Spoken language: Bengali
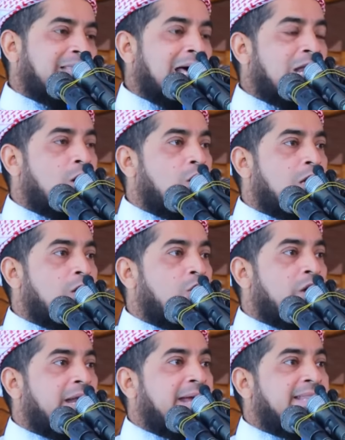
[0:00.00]
তা না হলে
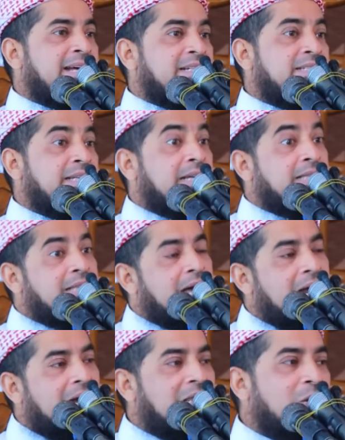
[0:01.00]
ওরে এই দেশ থেকে
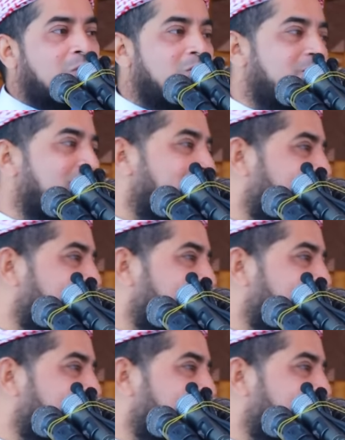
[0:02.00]
তারায় দাও